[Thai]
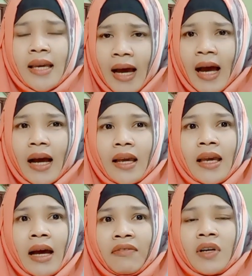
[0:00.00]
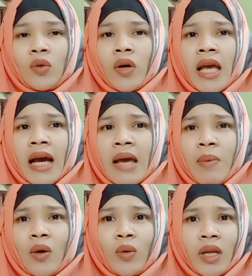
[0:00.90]
ยาก อย่าฝึกตัวเองให้เป็
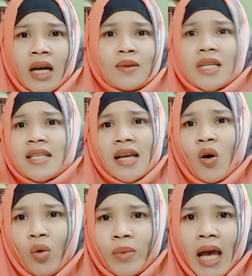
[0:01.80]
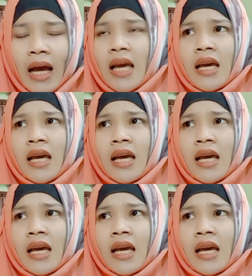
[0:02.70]
นคนที่เข้าใจสังคมยาก